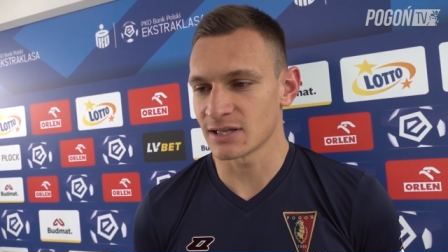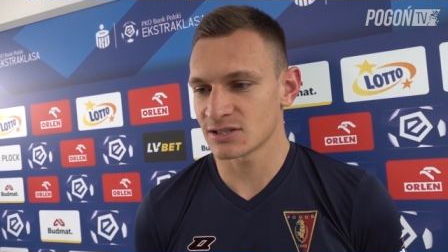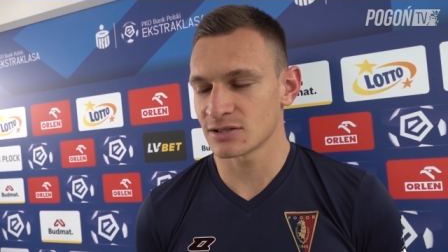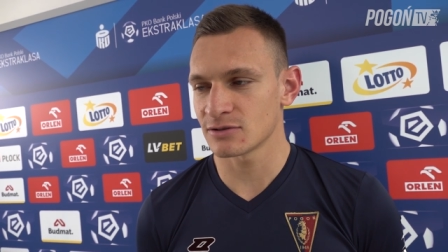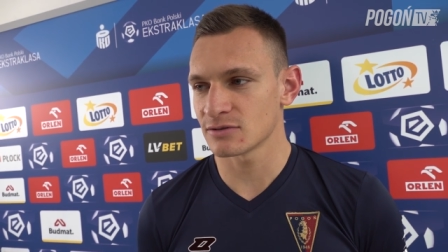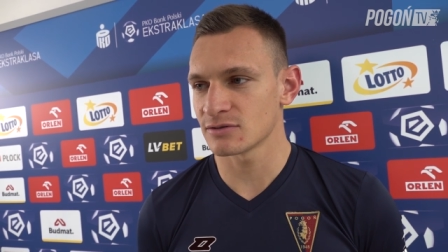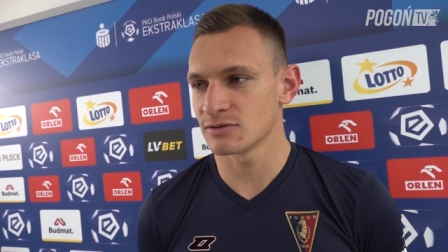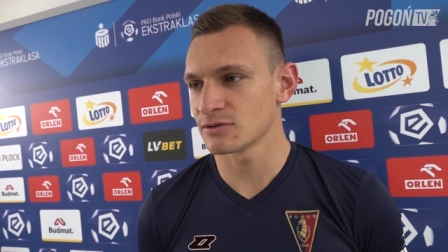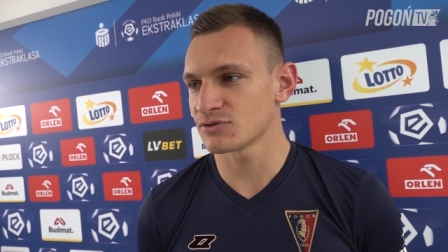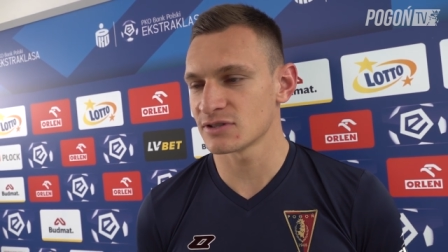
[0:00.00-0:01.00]
Także no,
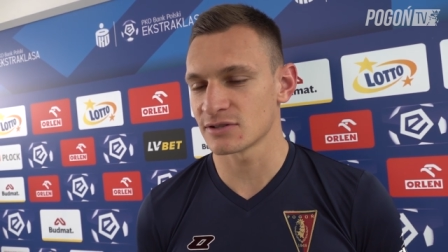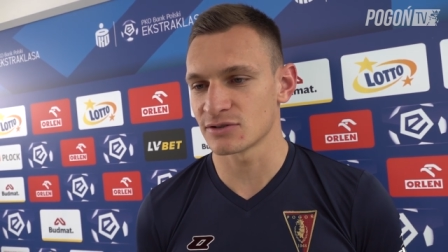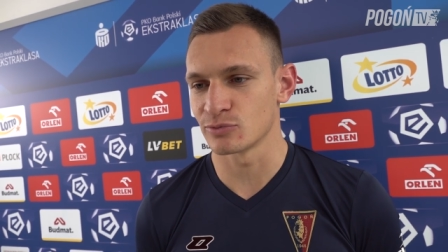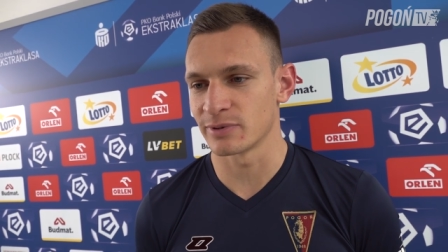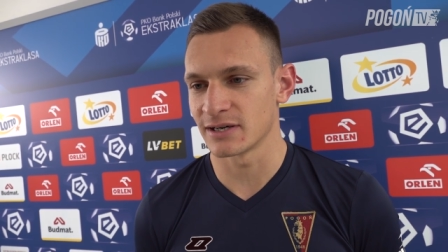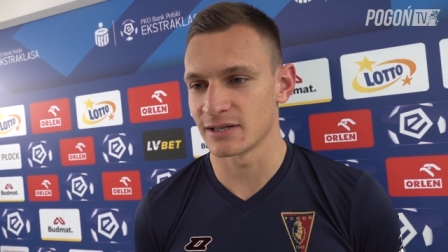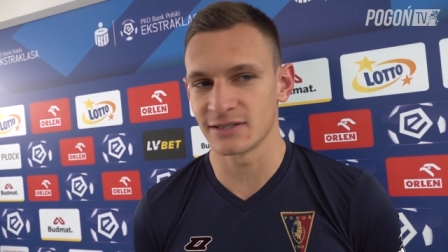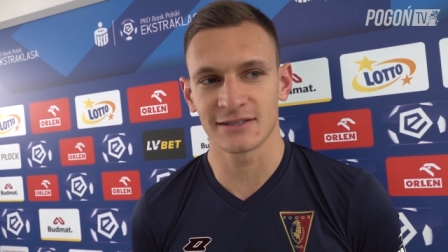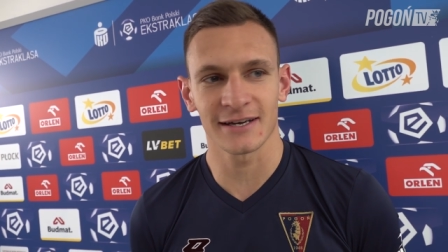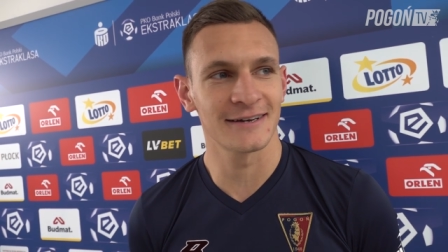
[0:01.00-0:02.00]
no wszystko super.
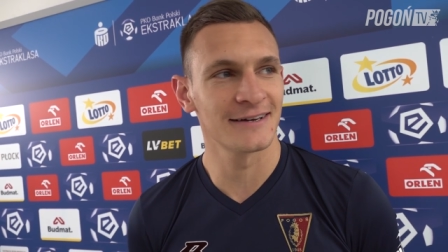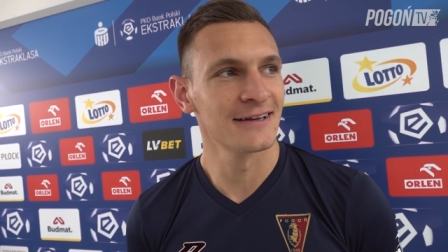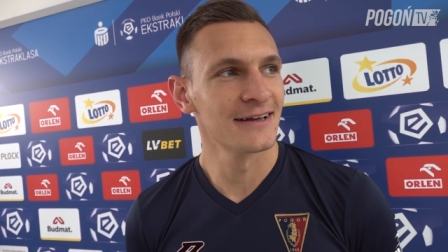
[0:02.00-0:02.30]
Listek,